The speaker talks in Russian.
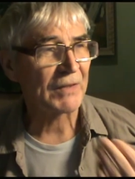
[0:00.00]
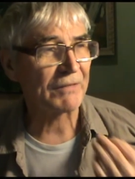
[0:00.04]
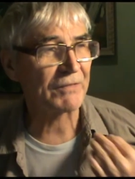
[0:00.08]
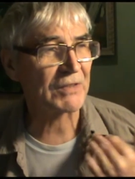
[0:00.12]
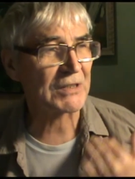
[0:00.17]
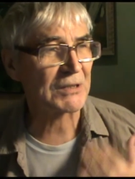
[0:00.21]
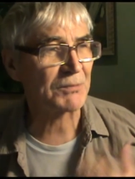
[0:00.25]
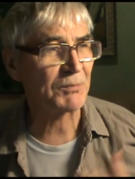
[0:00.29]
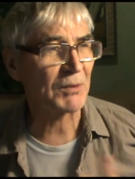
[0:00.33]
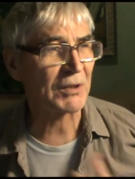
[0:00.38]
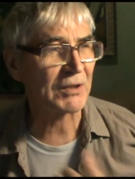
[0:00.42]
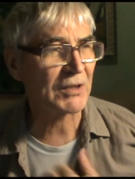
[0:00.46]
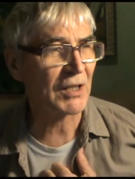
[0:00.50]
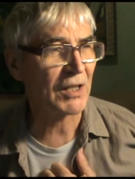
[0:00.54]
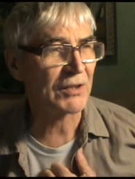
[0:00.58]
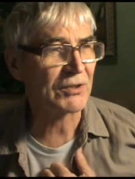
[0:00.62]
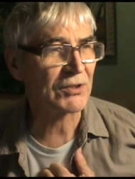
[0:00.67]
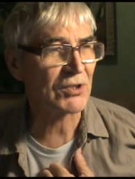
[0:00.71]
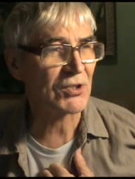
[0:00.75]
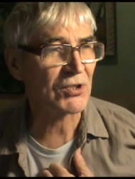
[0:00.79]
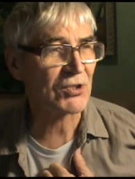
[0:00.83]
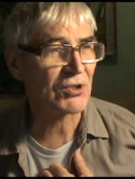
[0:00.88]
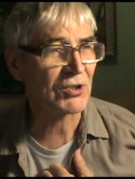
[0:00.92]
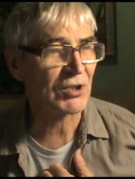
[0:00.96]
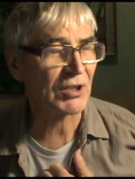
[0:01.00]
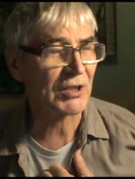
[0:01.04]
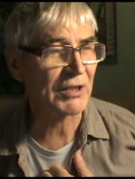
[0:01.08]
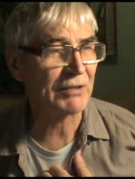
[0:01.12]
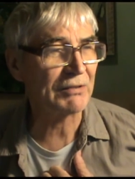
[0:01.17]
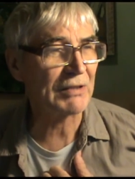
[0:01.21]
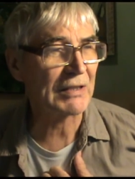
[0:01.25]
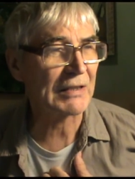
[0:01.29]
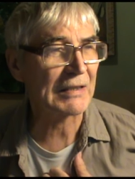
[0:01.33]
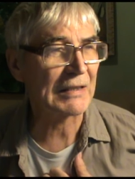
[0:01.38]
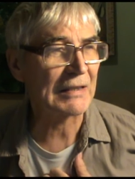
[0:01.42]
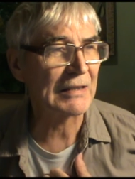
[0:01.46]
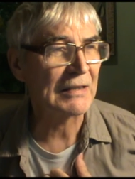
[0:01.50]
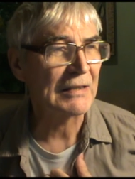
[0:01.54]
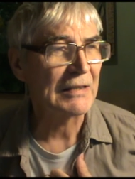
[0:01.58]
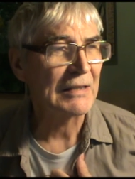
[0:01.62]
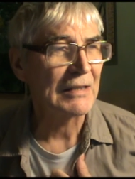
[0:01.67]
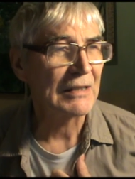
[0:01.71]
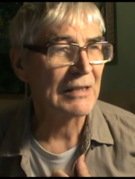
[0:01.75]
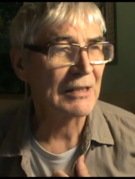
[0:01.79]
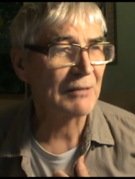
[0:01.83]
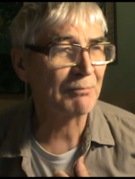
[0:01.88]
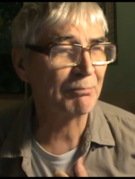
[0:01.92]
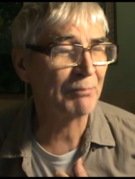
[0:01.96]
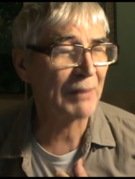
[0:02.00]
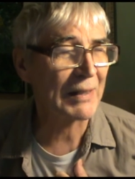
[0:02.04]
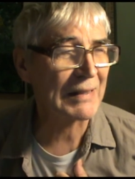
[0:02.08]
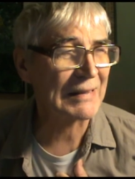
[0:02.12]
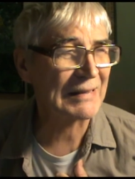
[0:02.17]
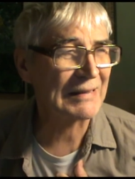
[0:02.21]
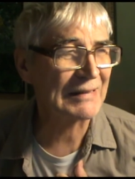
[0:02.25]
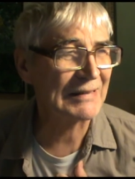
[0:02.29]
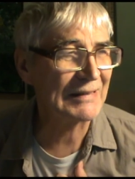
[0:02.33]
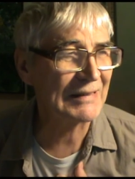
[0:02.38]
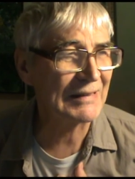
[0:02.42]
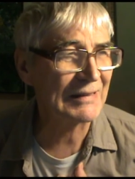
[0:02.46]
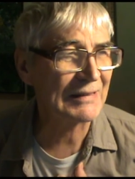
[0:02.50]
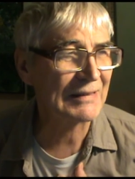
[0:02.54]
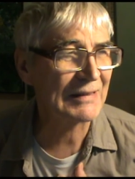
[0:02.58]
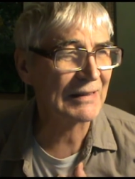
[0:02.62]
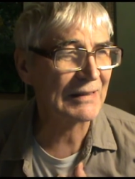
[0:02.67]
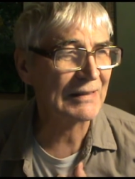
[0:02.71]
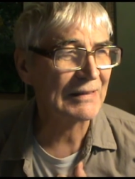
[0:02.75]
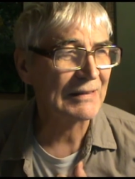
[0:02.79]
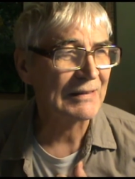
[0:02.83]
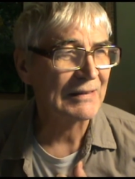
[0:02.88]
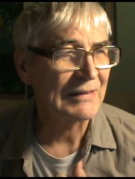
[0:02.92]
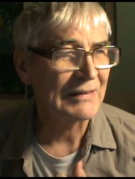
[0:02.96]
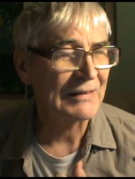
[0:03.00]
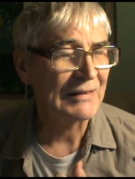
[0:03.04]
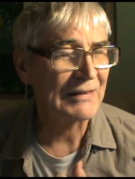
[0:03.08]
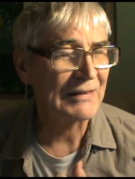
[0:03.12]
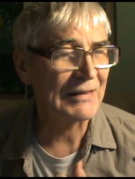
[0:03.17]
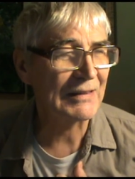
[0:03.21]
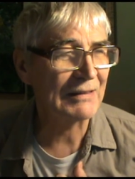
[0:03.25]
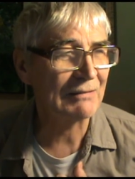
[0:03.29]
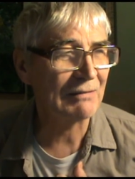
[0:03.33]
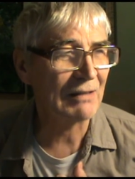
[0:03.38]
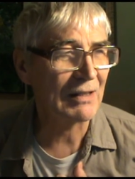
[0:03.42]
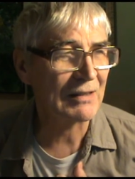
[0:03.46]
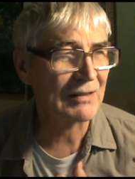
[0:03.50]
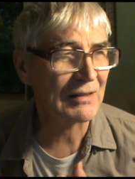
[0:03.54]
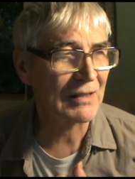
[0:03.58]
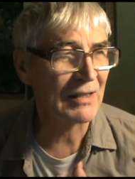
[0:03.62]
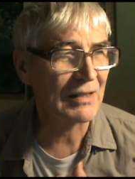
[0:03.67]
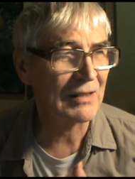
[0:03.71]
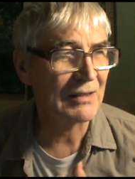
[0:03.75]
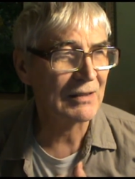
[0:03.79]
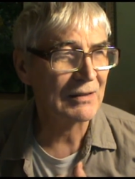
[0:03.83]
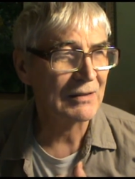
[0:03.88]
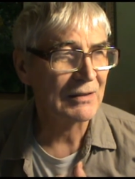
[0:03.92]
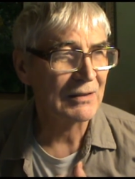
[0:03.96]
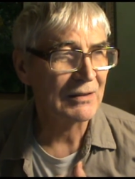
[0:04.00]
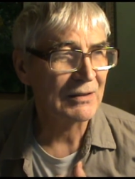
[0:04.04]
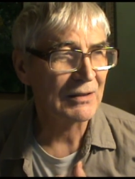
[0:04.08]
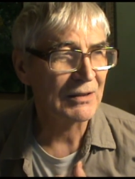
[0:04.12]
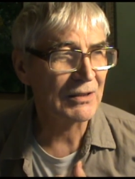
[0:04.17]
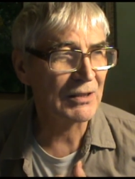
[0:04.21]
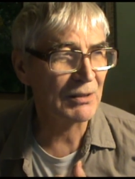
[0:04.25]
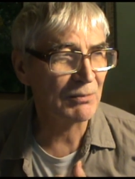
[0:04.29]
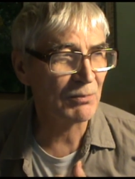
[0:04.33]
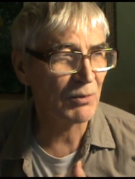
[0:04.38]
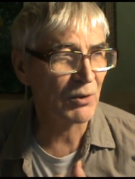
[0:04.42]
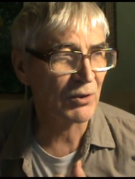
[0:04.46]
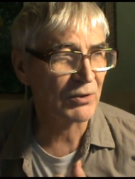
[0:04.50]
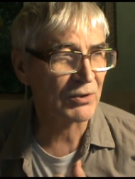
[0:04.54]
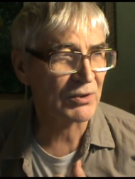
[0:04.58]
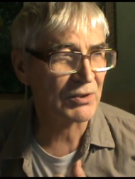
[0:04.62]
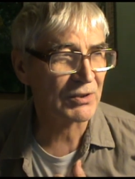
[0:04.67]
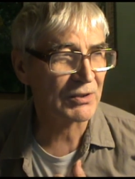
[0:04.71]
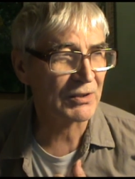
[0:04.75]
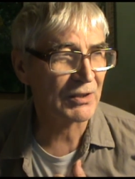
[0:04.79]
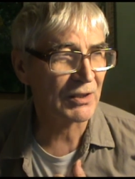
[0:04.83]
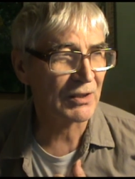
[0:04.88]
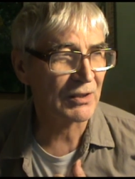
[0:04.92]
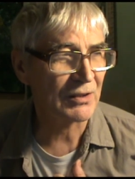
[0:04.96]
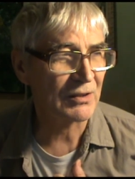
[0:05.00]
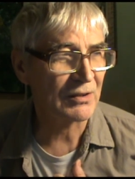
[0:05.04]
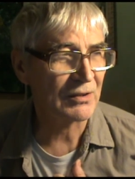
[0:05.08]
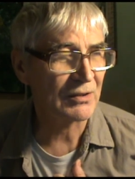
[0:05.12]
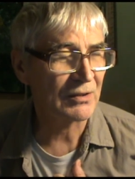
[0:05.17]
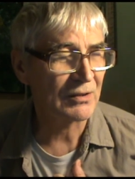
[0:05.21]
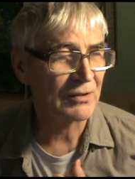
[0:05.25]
воспитать из человека бандита и вора и монстра.